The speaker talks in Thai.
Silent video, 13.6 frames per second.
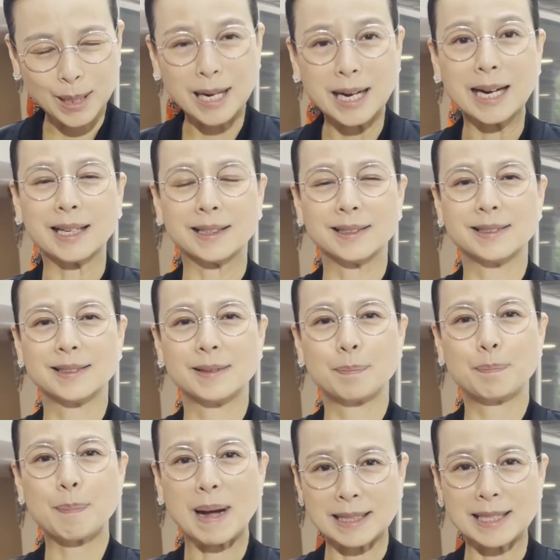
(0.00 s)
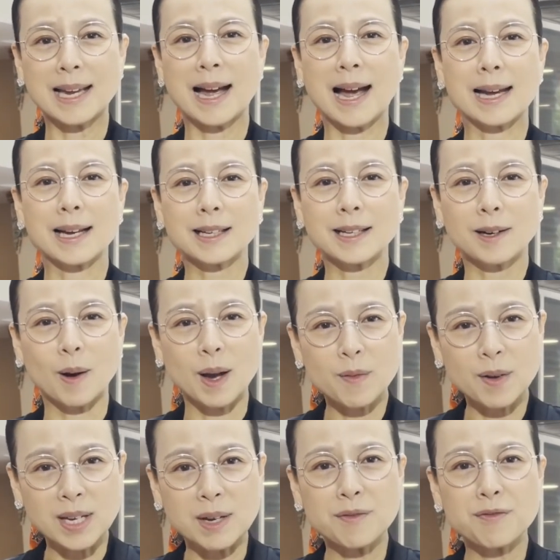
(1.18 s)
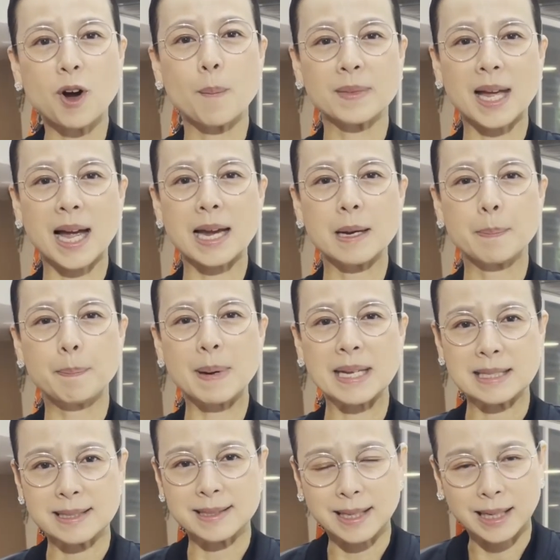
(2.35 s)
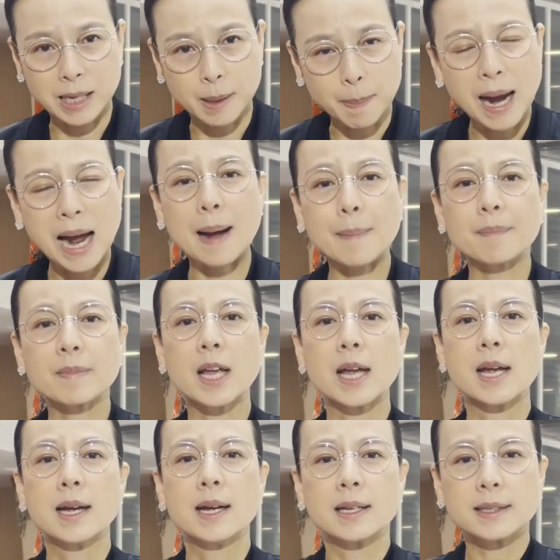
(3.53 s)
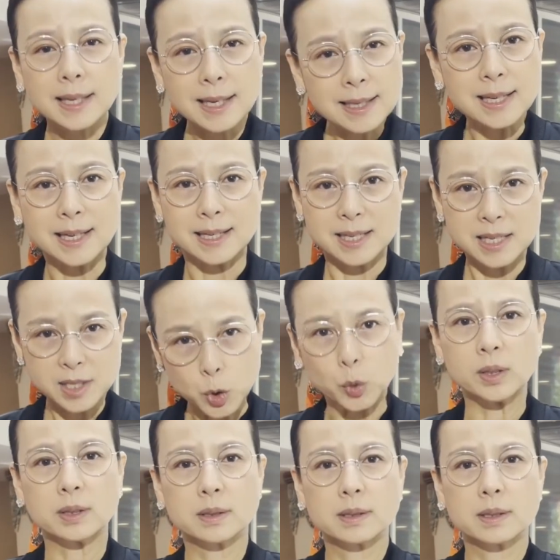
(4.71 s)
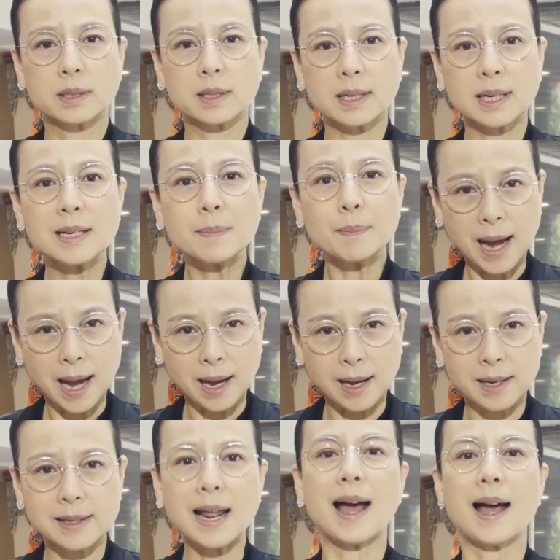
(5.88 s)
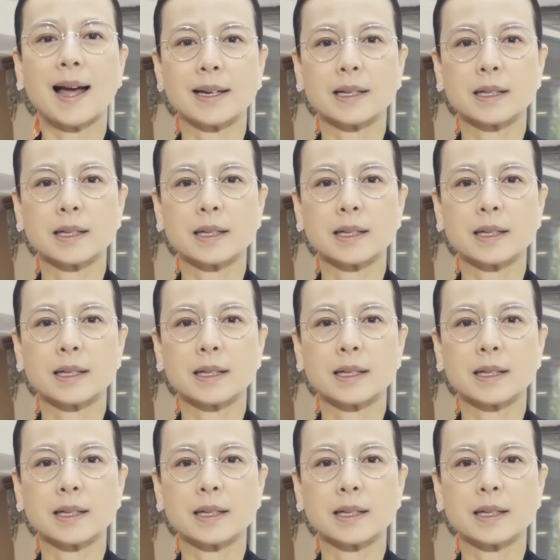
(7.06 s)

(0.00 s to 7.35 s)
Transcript: เกิดปาฏิหาริย์และขอให้วันนี้ฟอร์มไทยเปล่งศักยภาพที่ดีที่สุดขึ้นมาได้